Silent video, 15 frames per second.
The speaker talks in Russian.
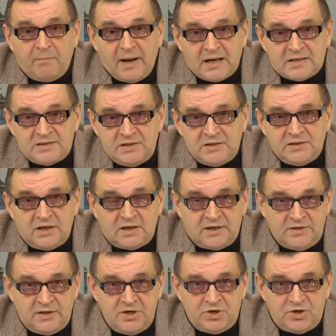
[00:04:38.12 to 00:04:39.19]
партии,
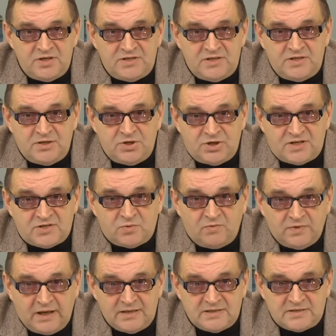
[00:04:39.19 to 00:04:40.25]
находящейся сейчас у
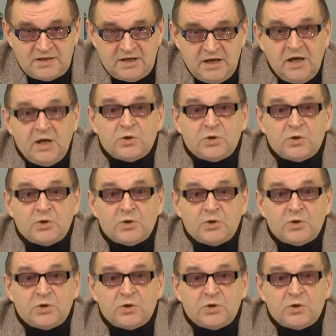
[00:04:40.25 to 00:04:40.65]
власти,